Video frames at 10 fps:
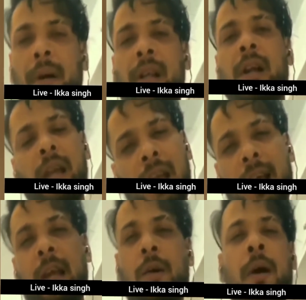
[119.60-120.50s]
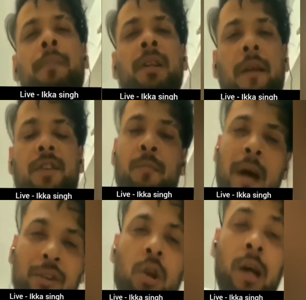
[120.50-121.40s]
पाजी लड़के लगे हुए हैं अपने तरफ से
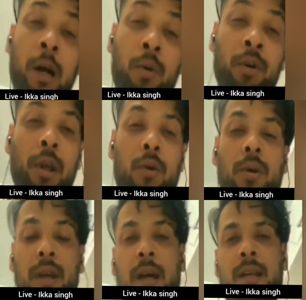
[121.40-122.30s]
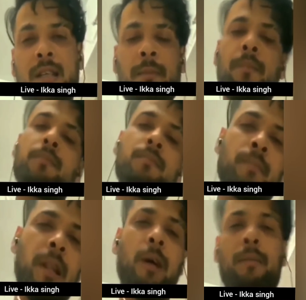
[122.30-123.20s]
मैं तो लगा हुआ हूँ देखो कि यार सब
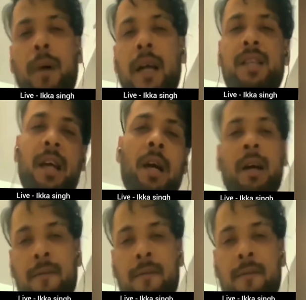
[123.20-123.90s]
मतलब भाईचारा